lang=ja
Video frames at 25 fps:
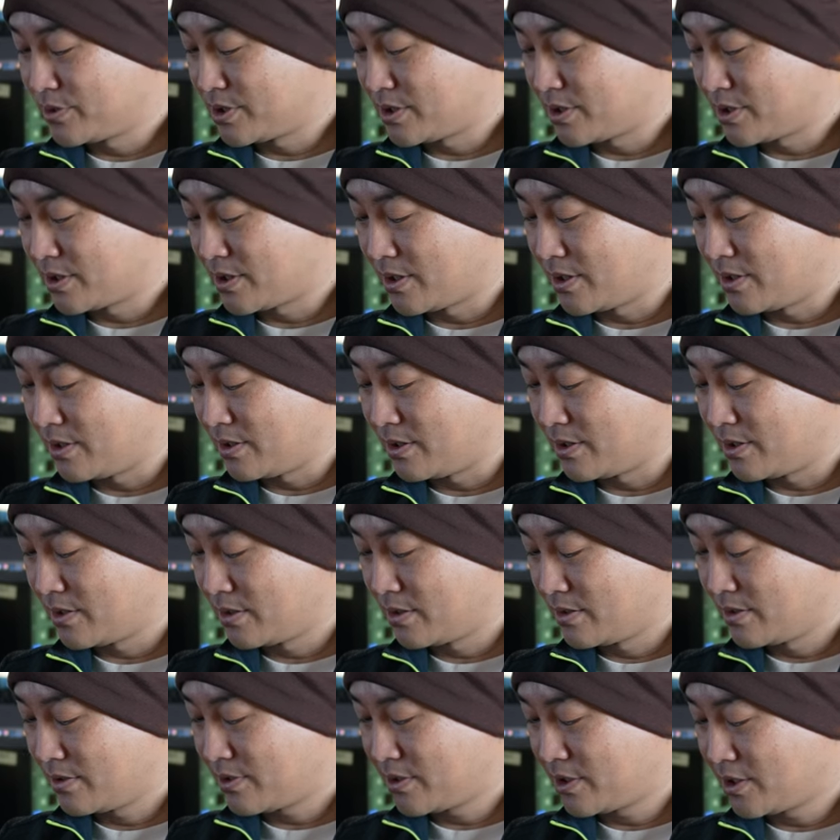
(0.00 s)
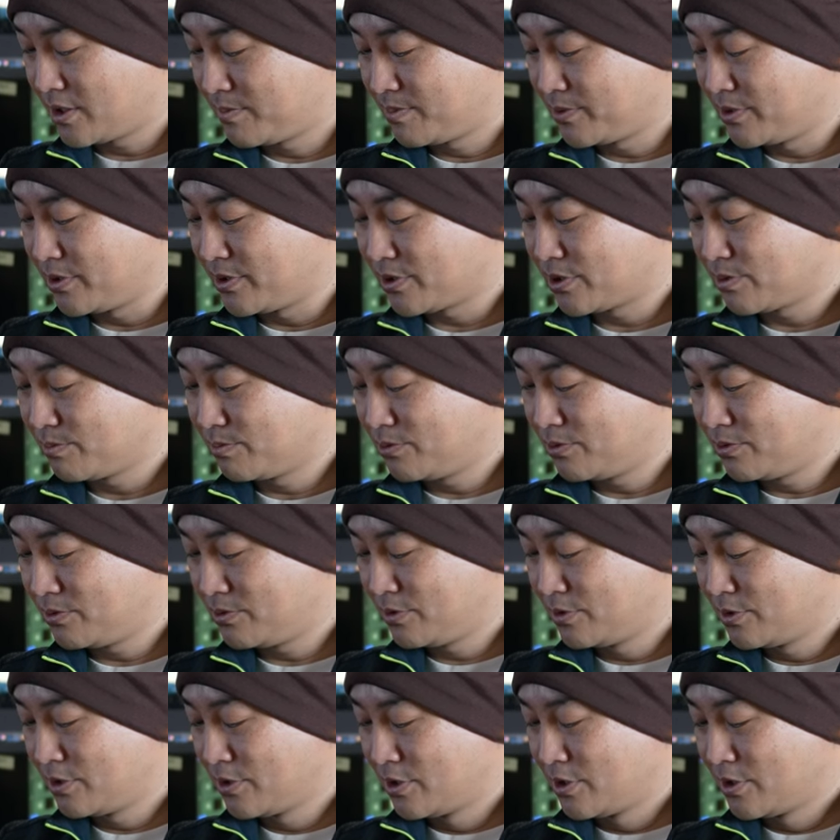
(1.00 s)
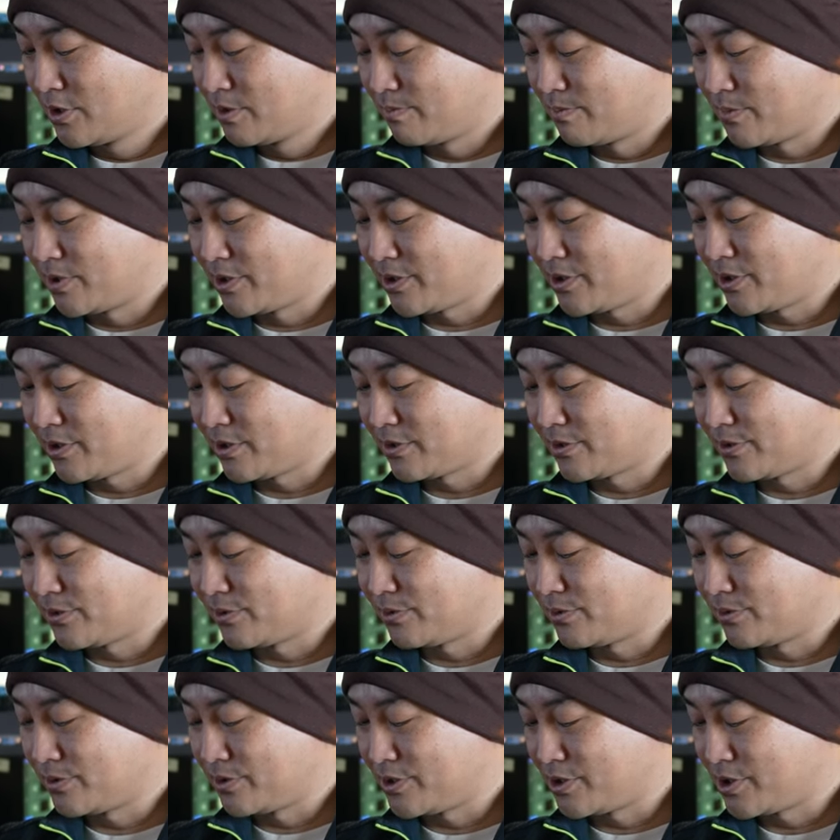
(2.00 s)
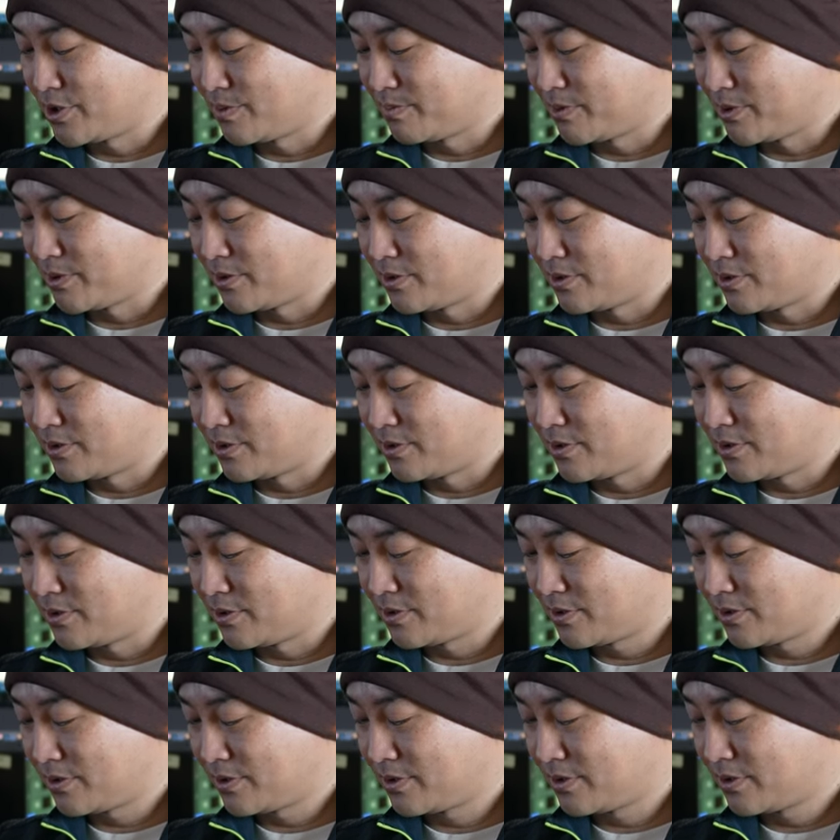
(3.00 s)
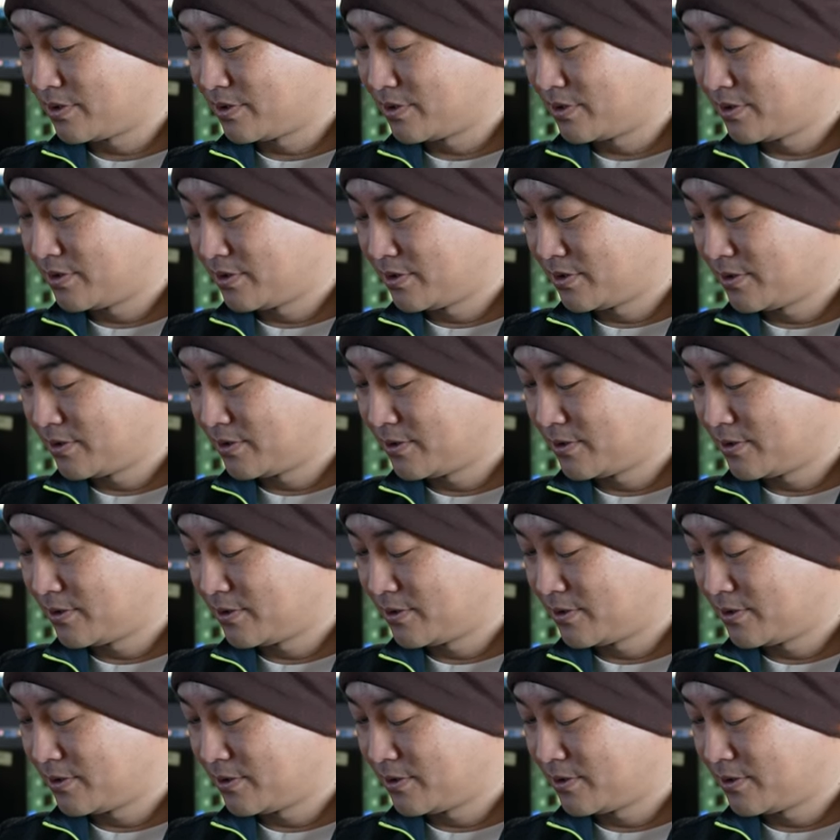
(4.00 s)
時低、シャープネスもマイナス4にします。